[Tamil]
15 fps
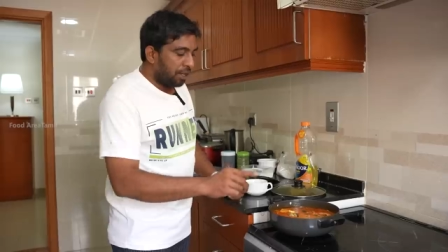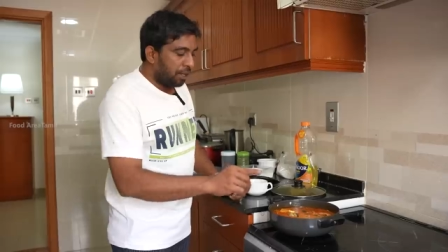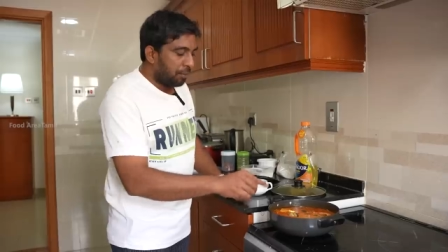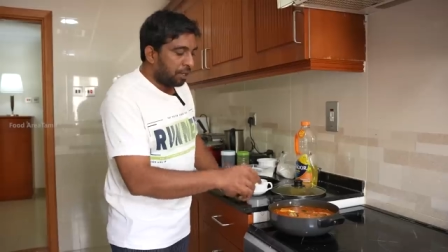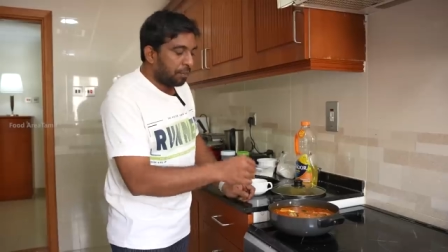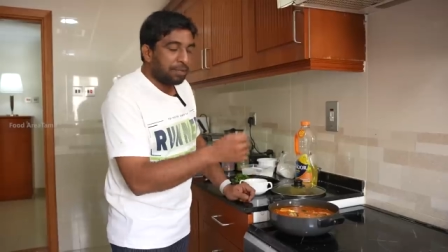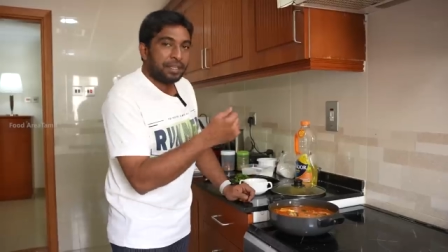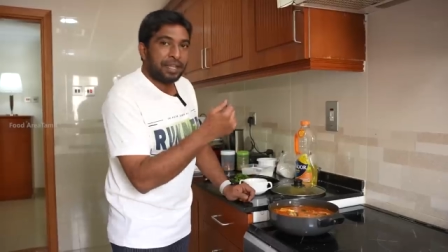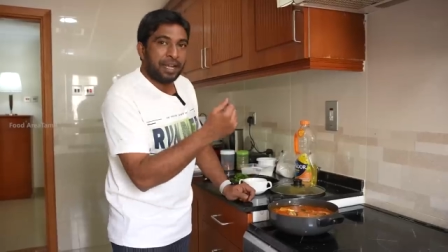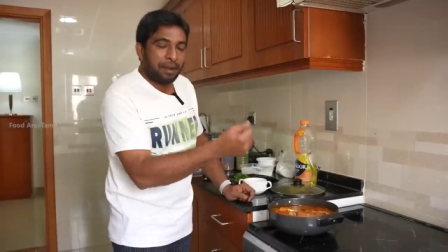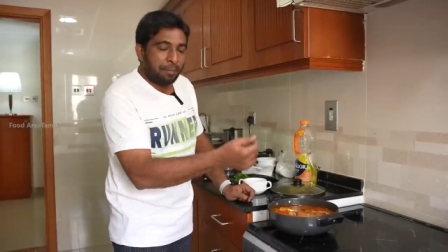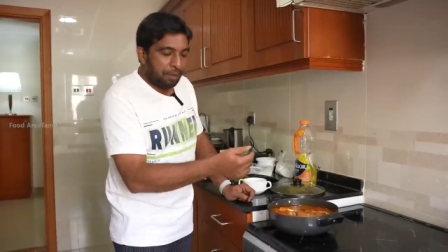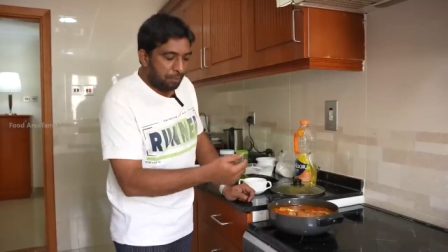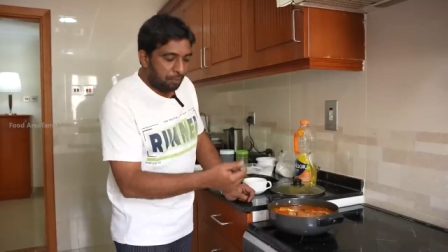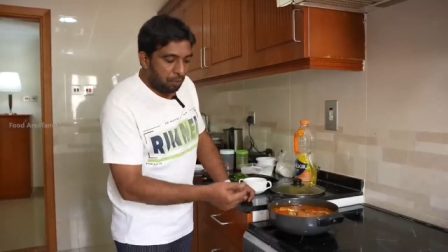இப்போ நம்ம
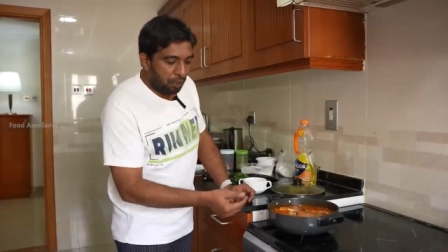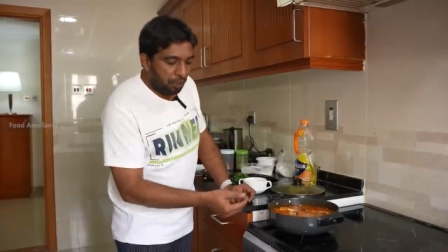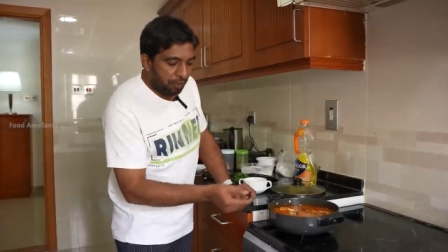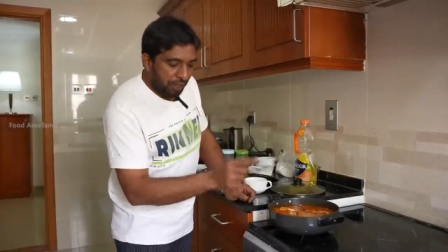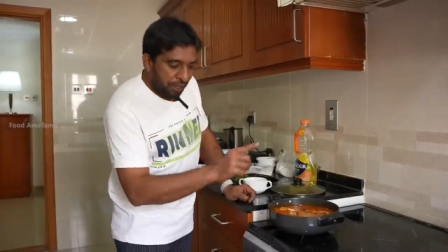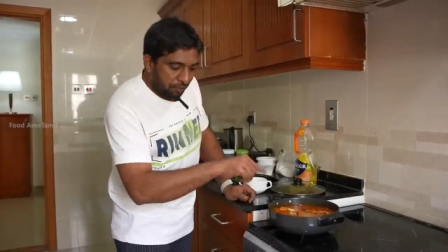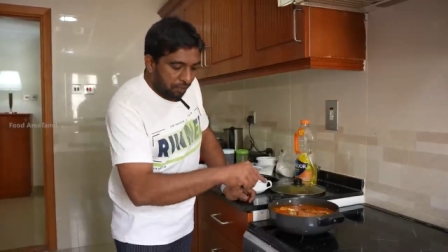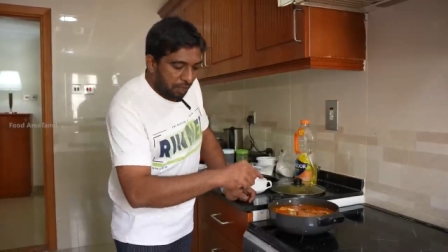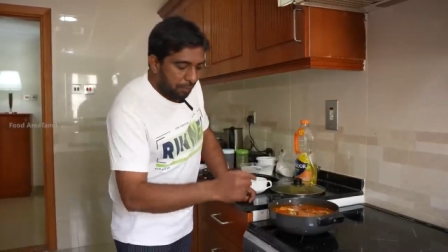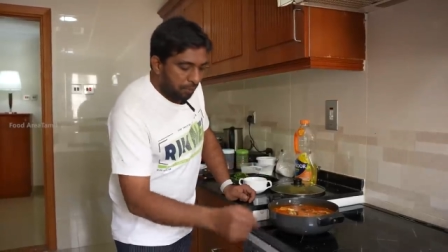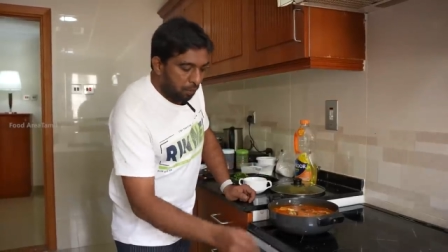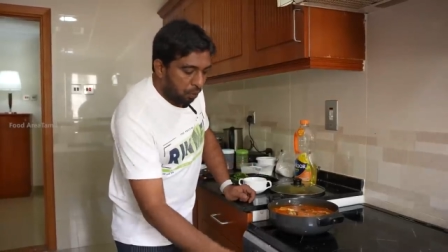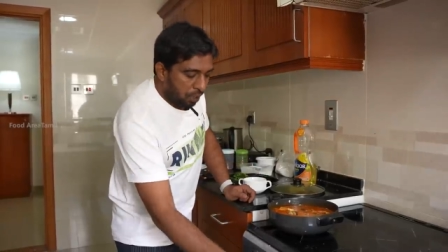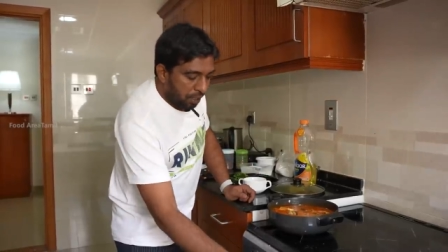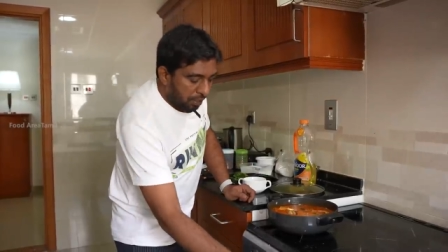தேங்காய் பால் போட்ட உடனே ஃப்ளேம்
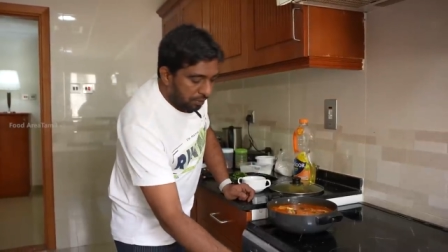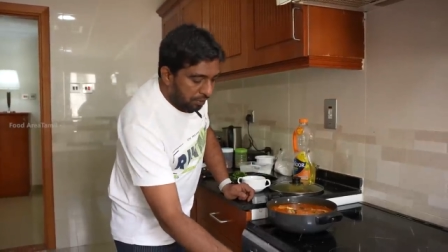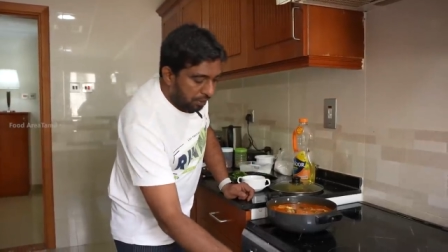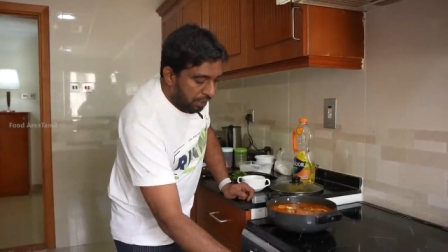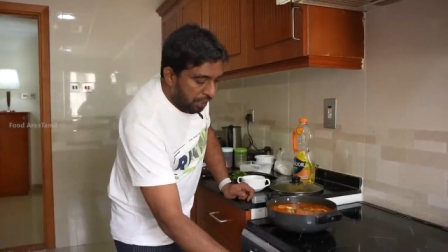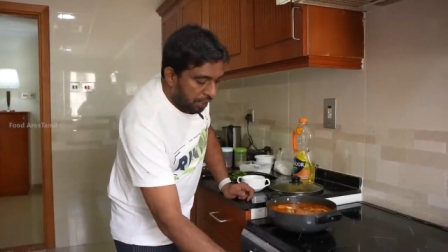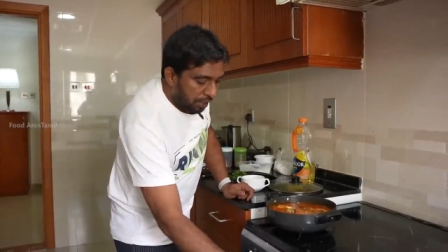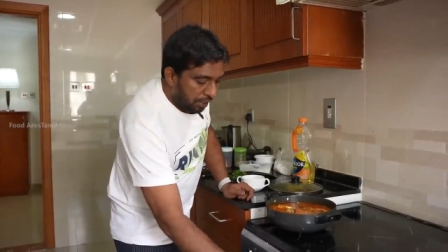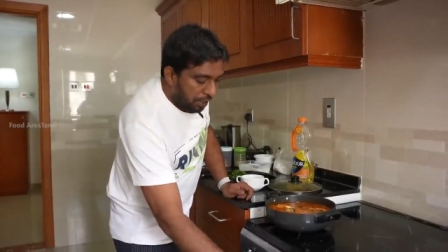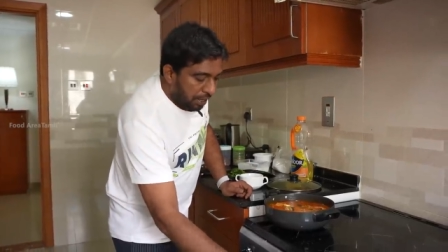லோவில் இருந்தது இல்லையா